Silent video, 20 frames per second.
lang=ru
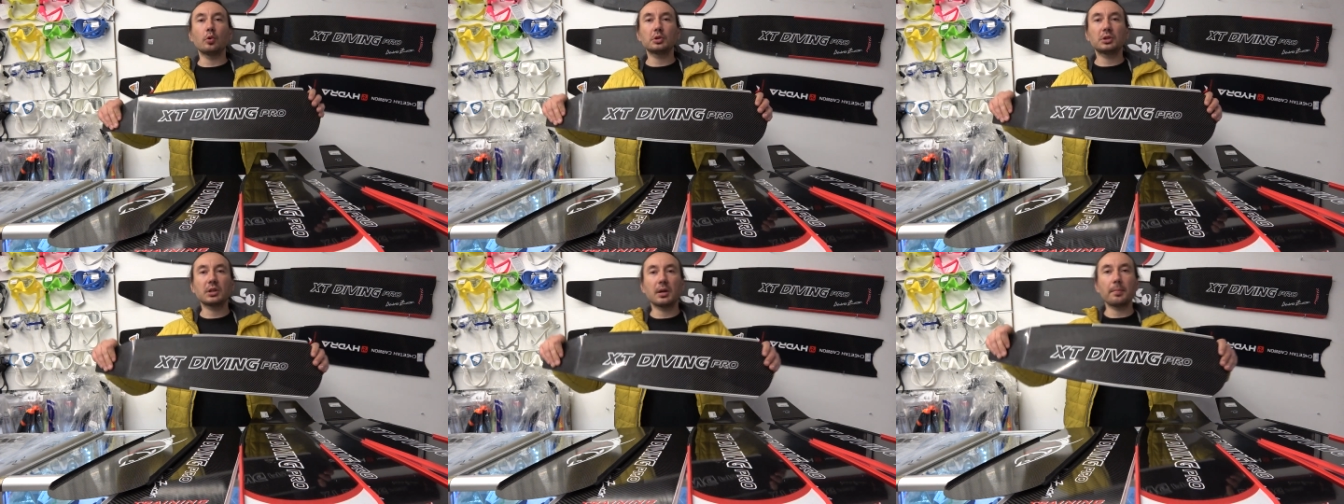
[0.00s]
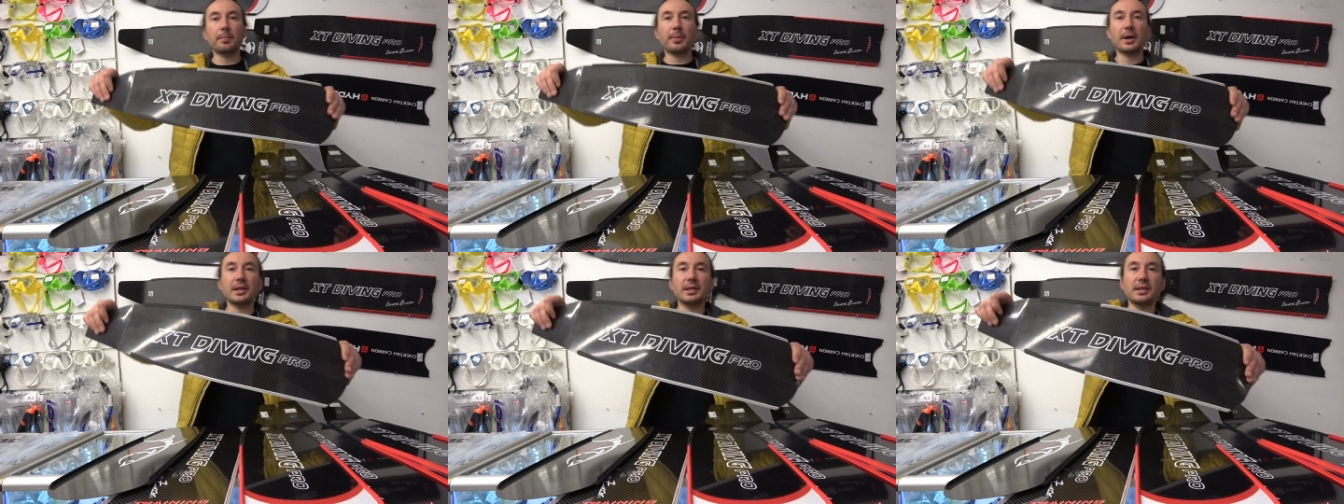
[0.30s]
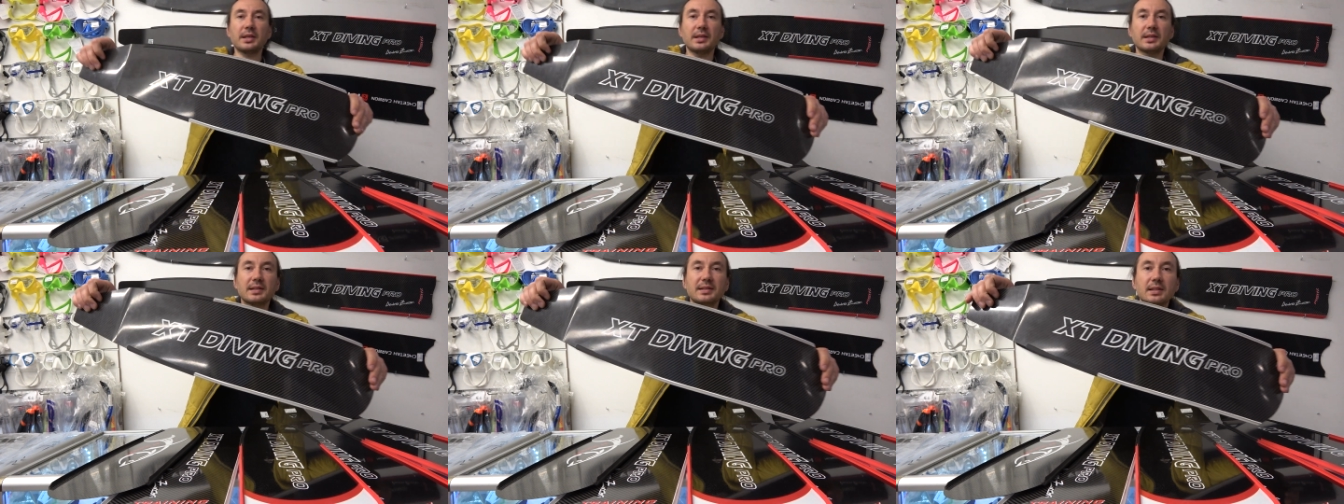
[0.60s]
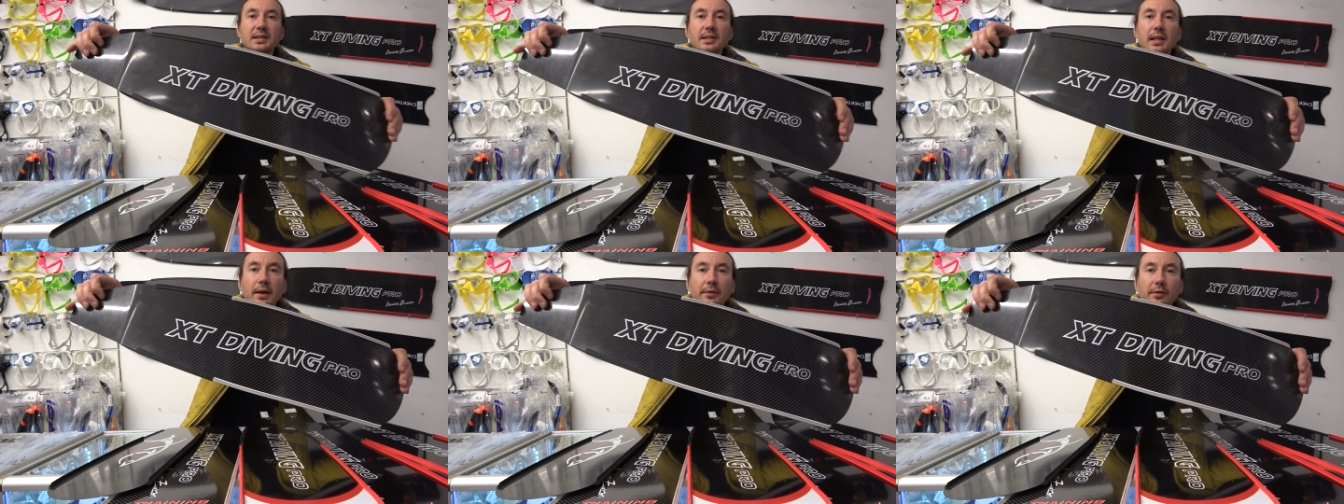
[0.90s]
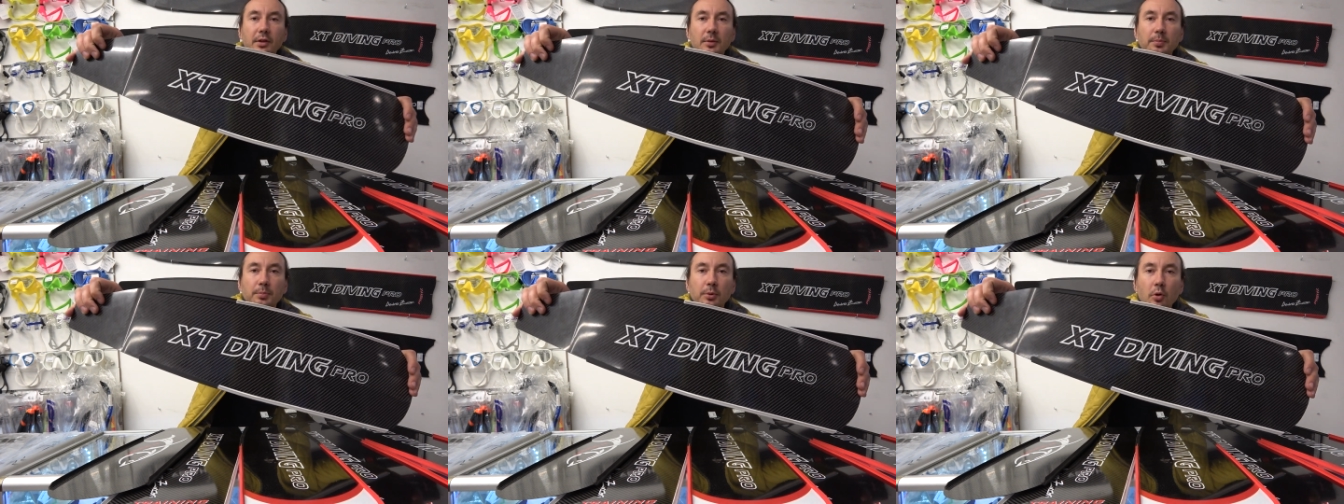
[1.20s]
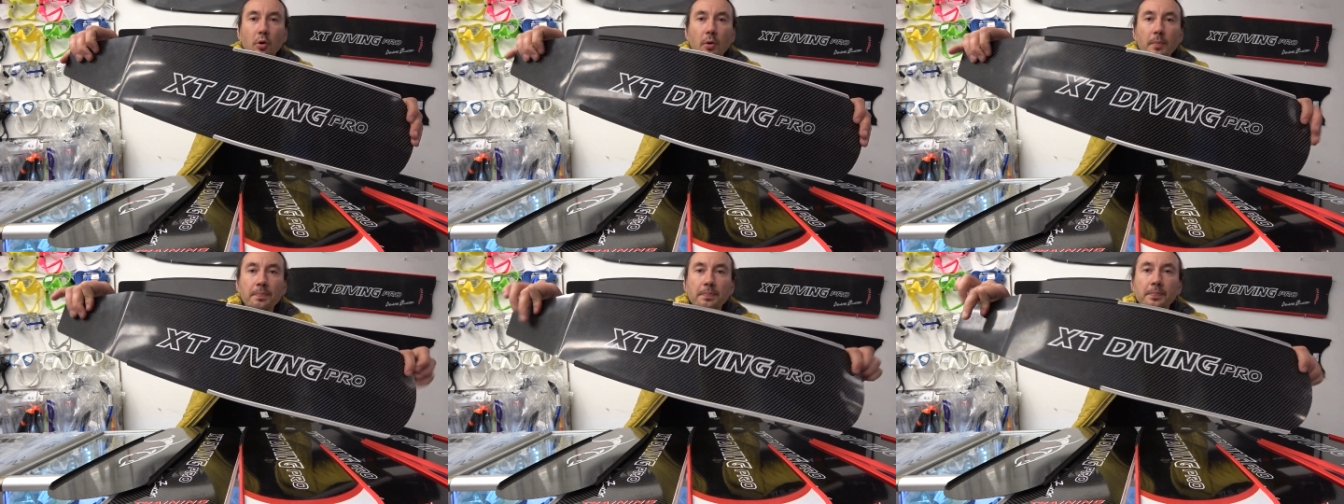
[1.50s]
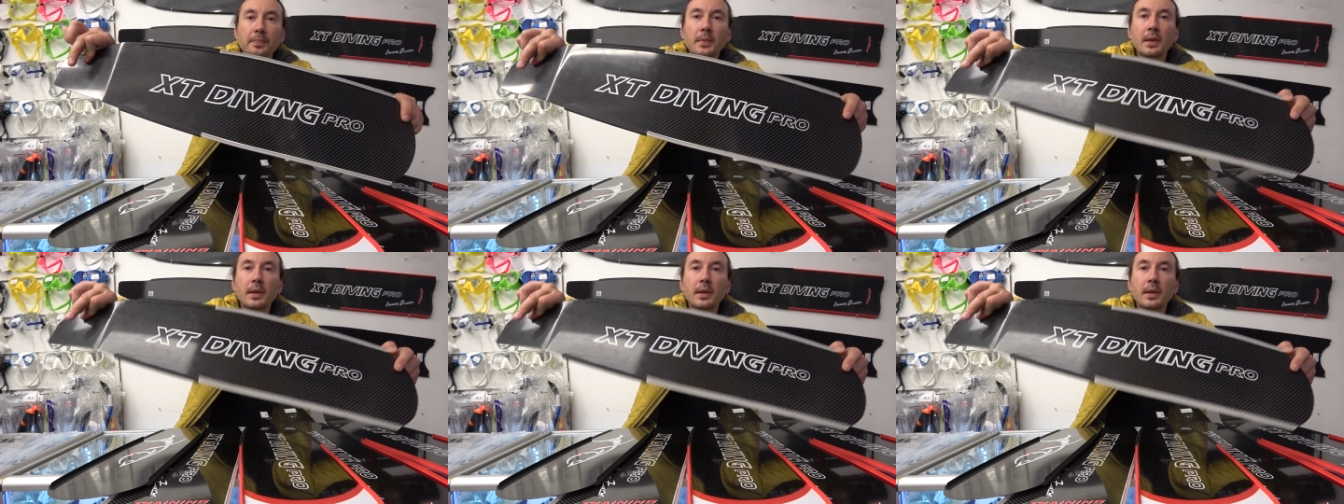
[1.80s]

от компании X-Diving Pro.